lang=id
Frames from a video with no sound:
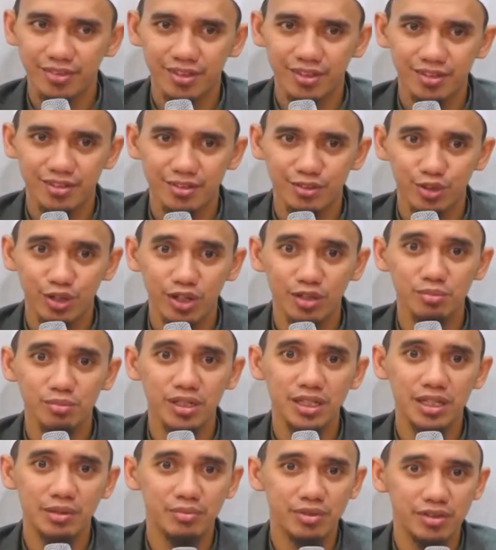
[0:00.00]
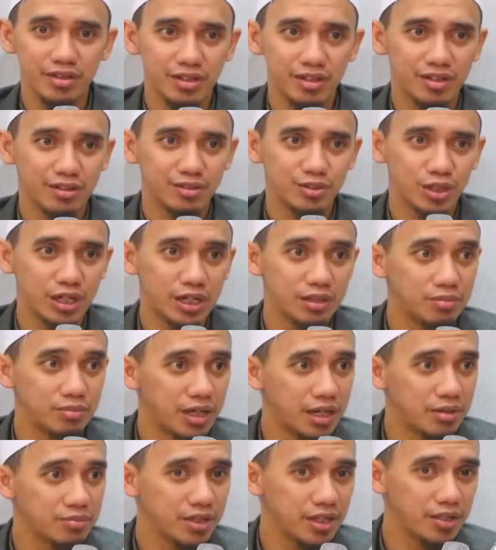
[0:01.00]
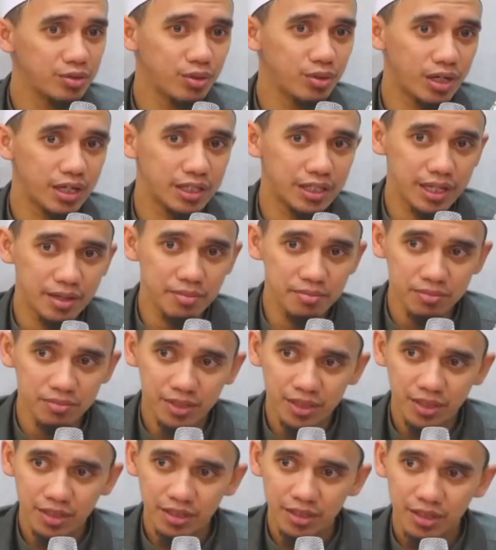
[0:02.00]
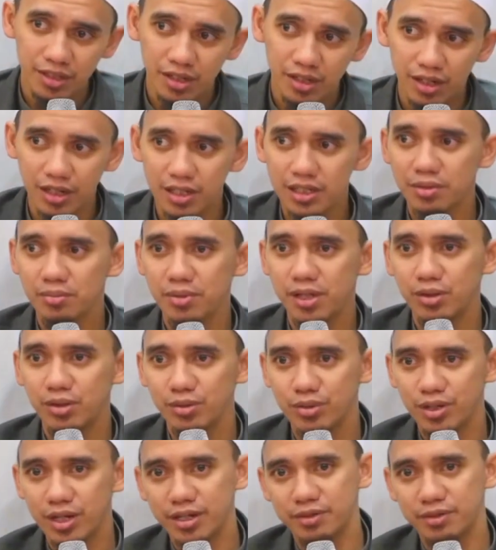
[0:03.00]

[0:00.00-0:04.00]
Salat malam salat malamnya itu khatam khatam Al-Qur'an.